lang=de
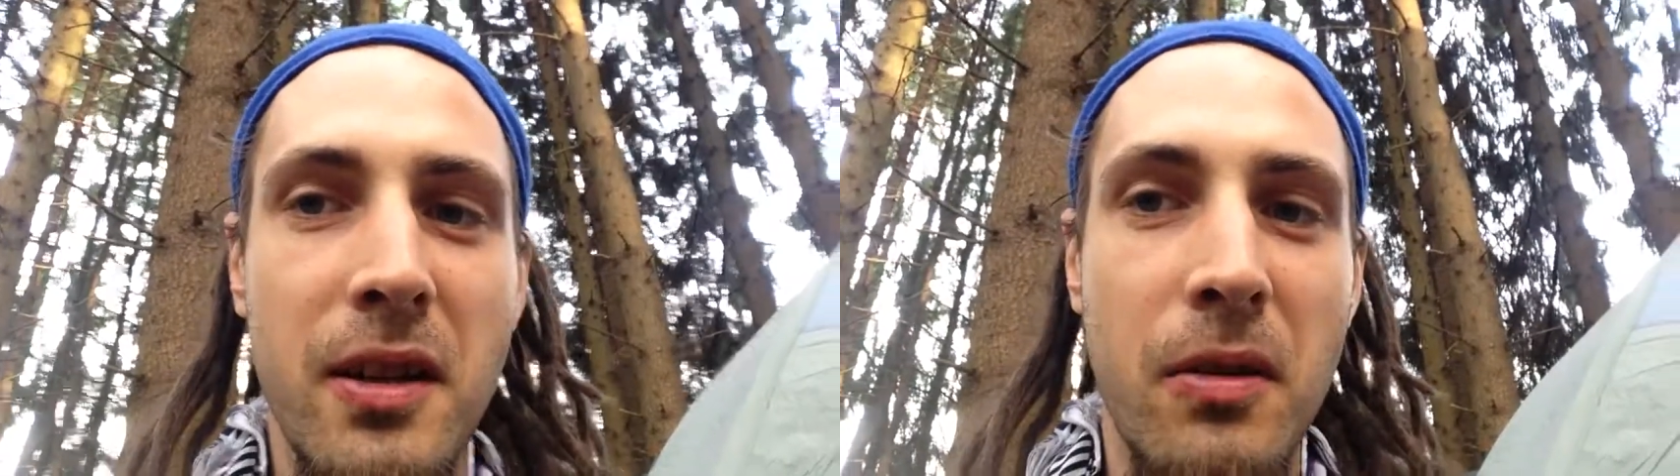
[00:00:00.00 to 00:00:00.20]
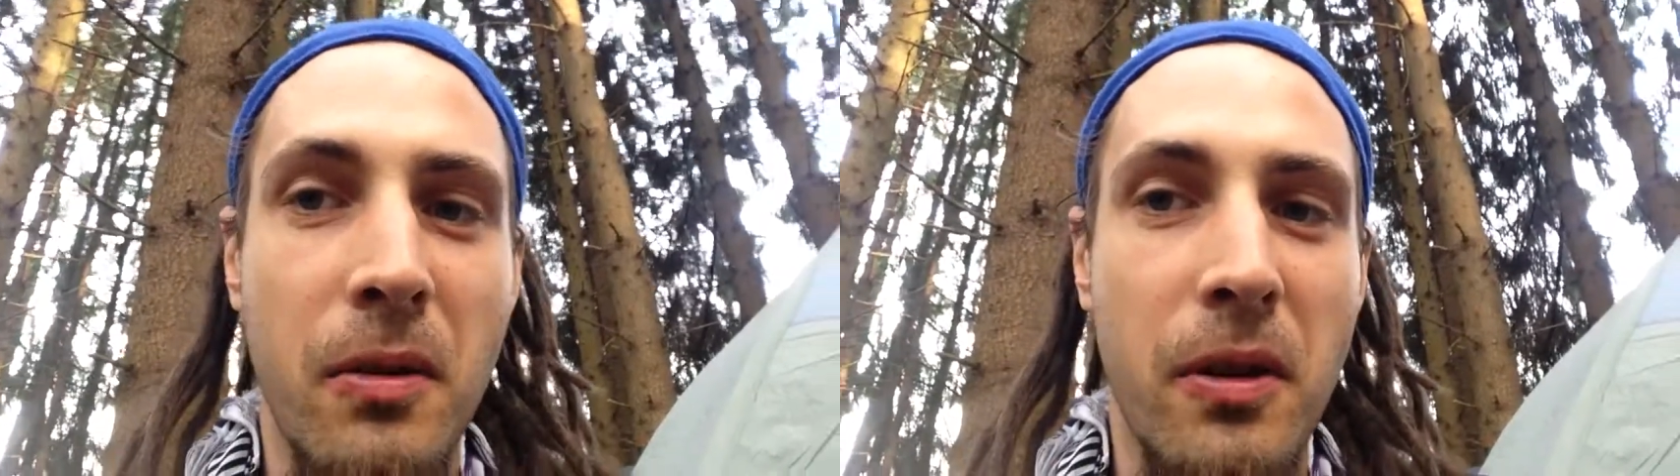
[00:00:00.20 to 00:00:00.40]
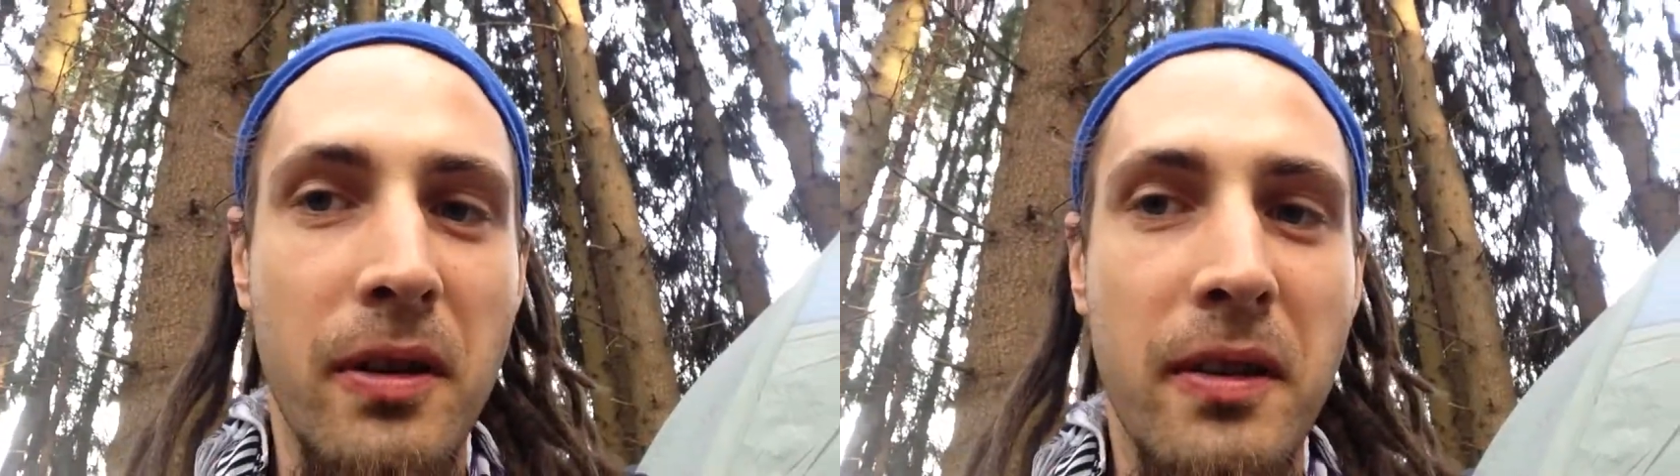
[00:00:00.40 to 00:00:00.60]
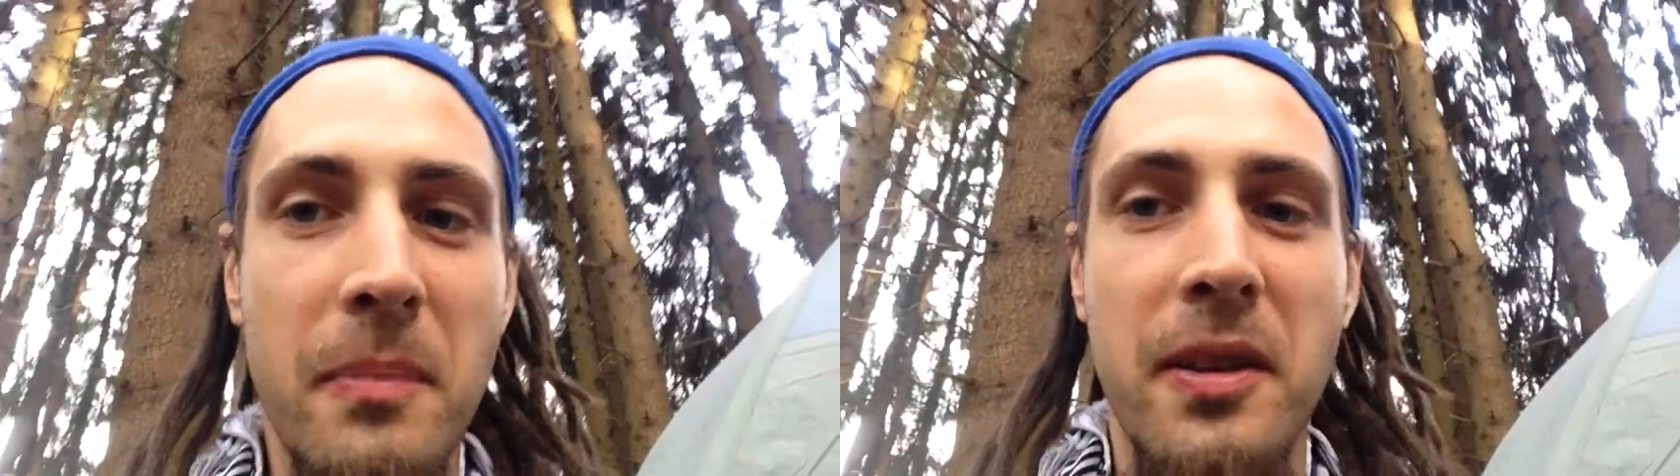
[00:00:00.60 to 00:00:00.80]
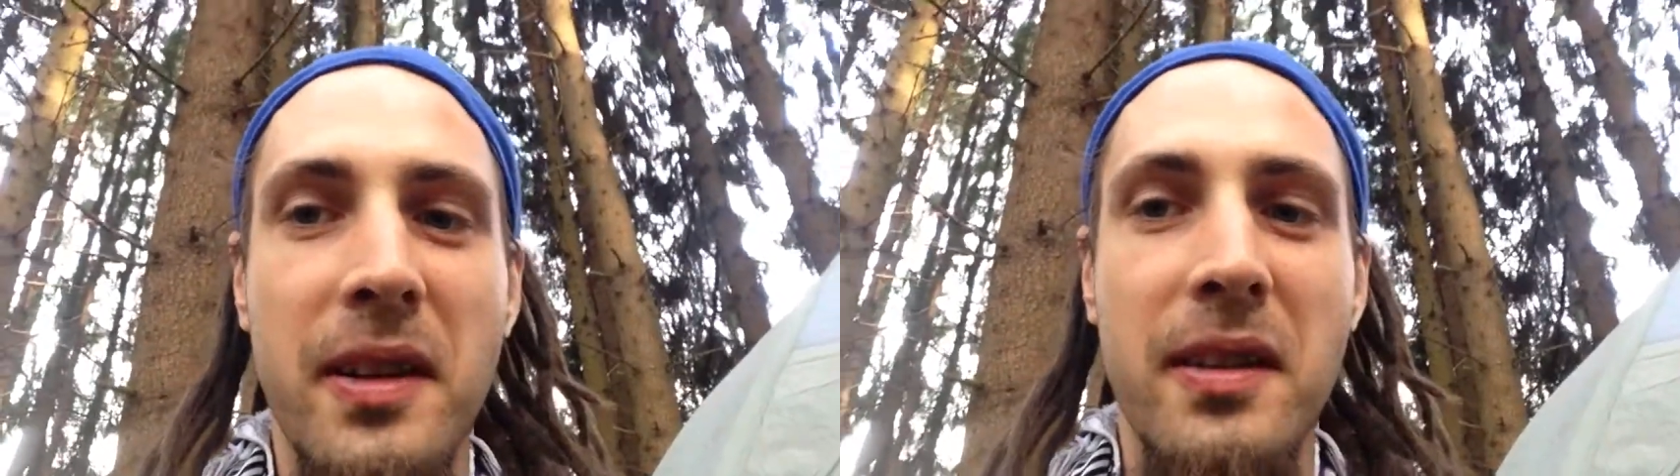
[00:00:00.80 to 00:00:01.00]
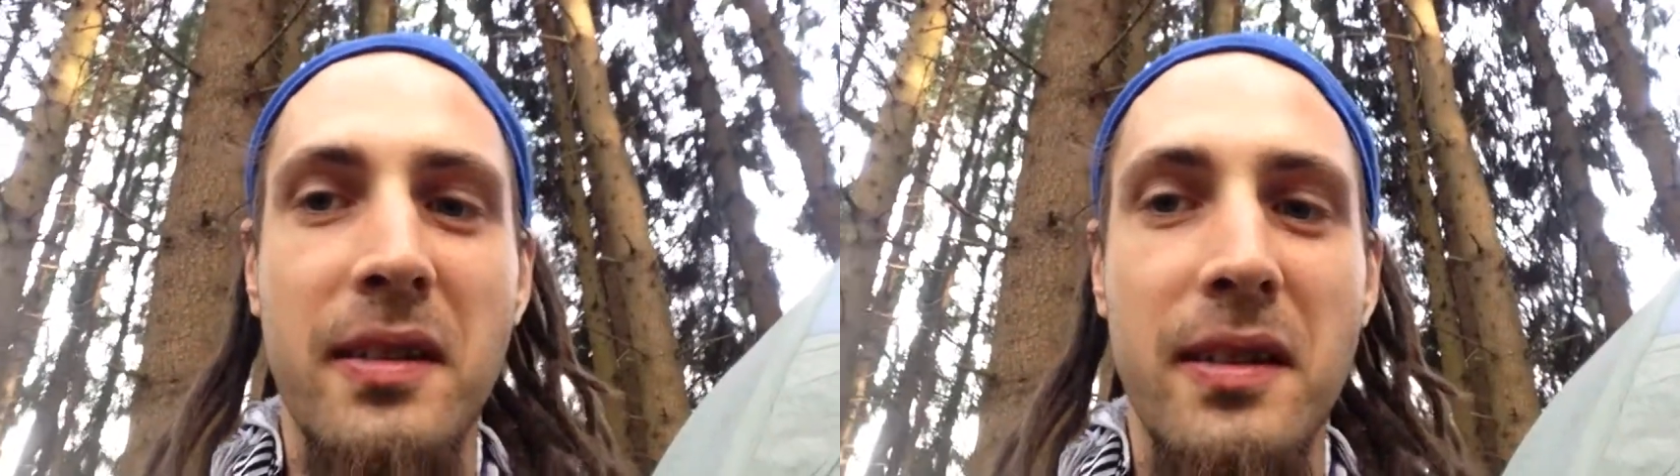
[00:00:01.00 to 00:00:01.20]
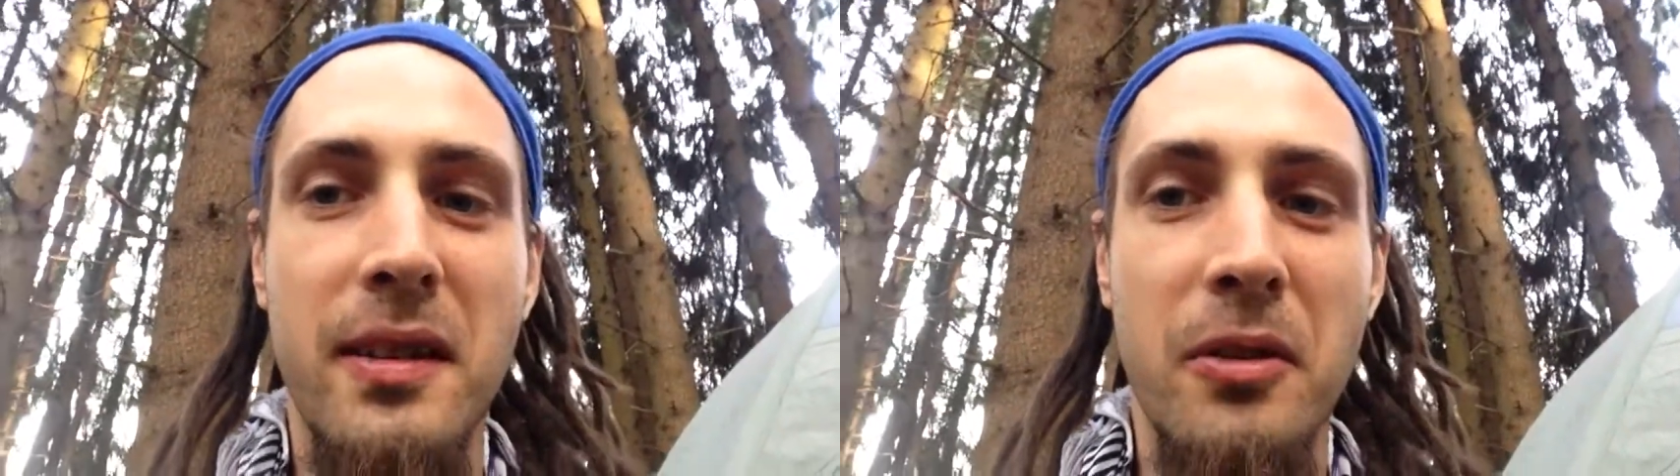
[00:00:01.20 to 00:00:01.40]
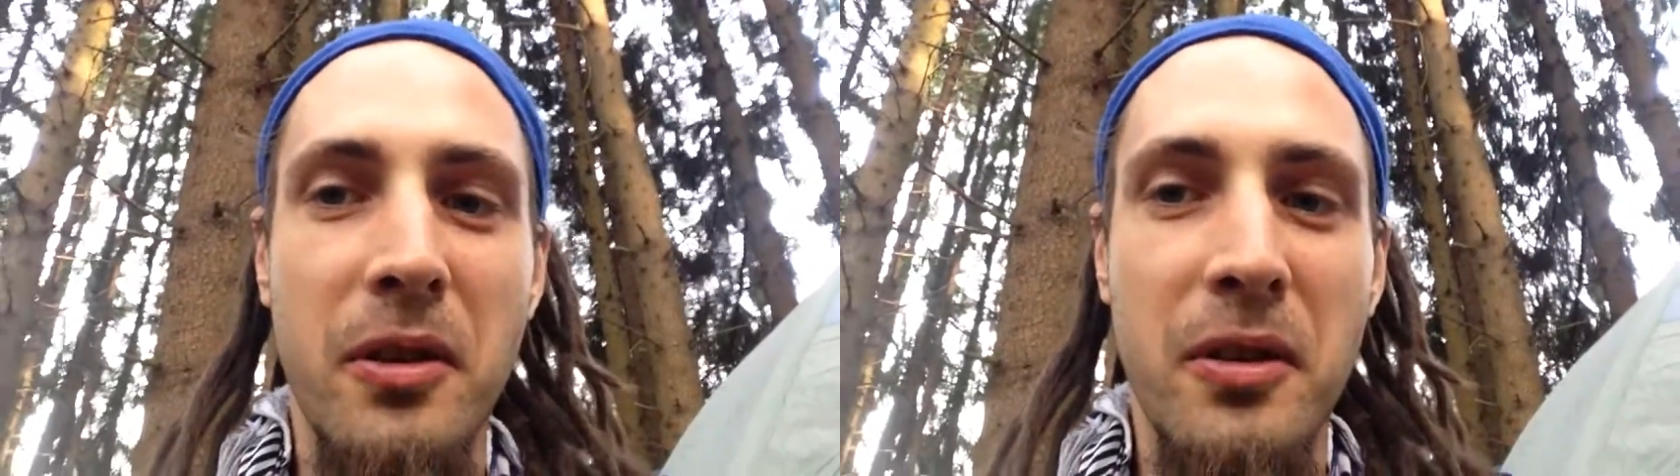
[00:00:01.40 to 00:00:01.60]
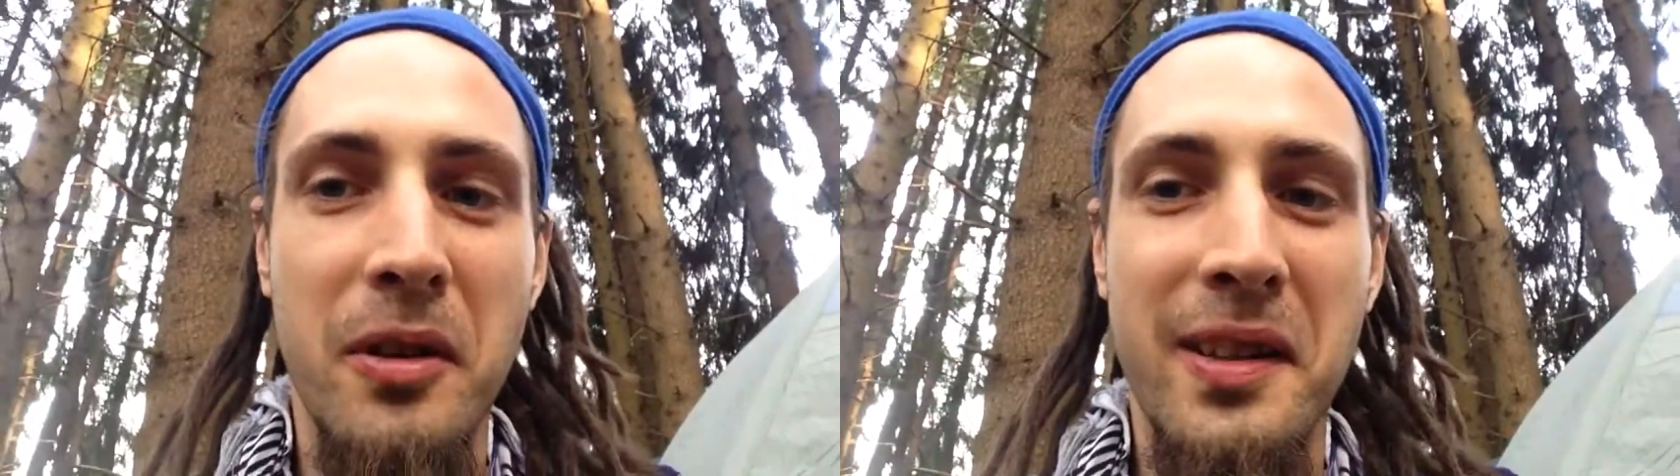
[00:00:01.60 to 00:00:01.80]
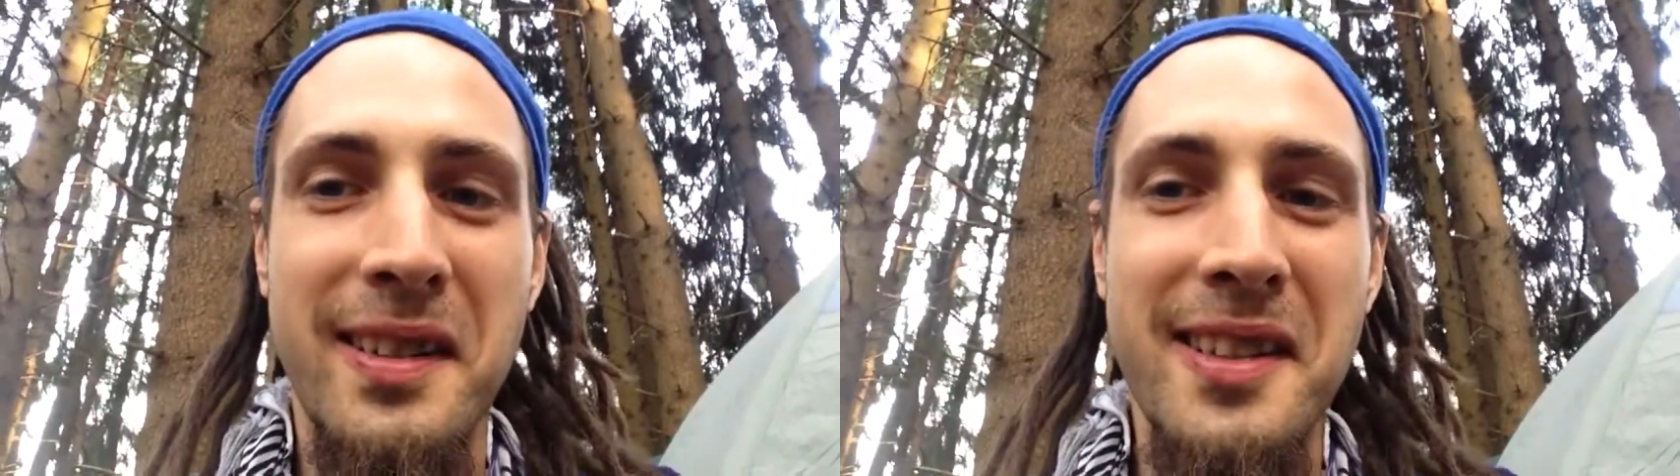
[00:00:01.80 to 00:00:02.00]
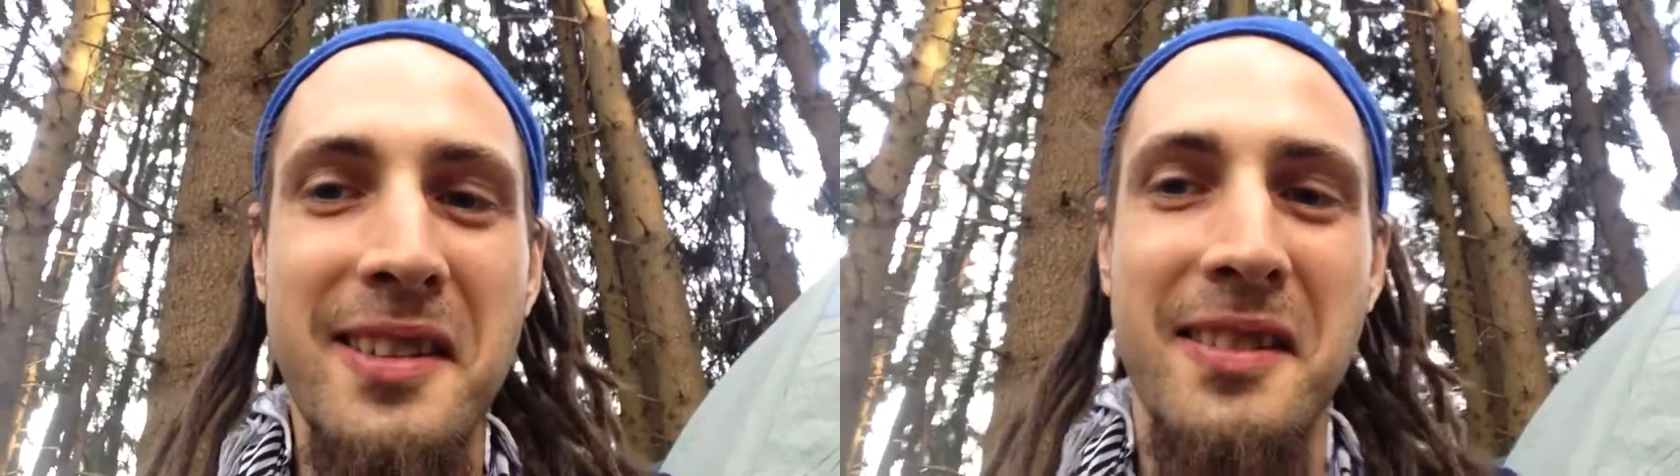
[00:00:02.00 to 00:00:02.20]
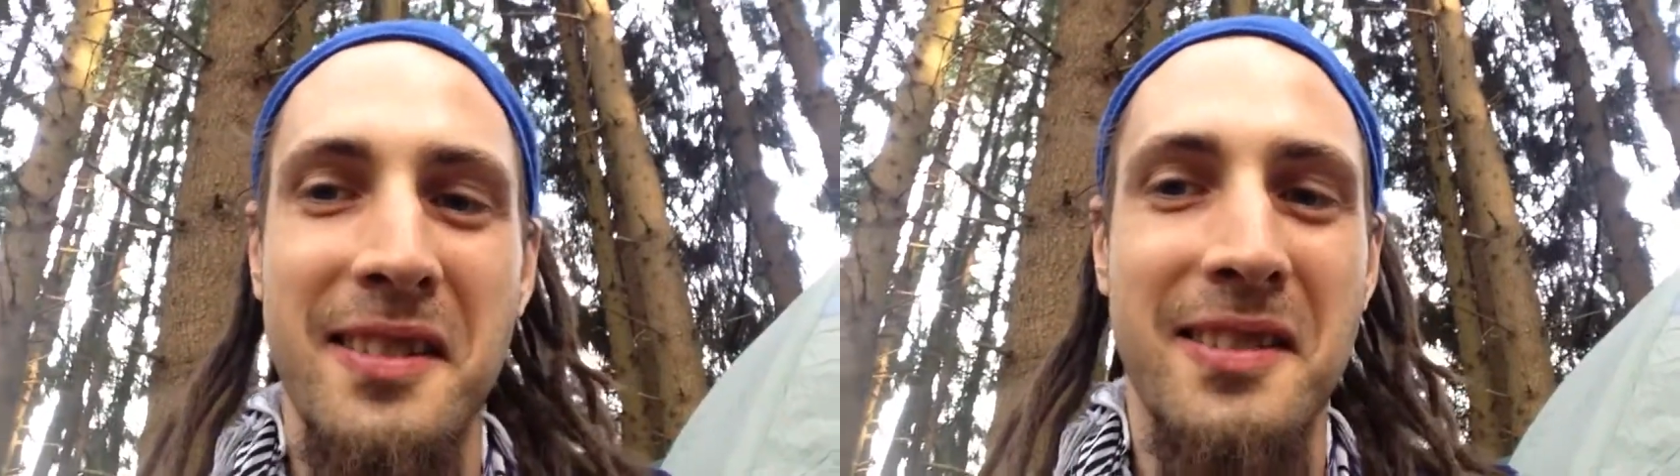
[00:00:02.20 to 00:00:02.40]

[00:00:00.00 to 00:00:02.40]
Und trotzdem sind die 99,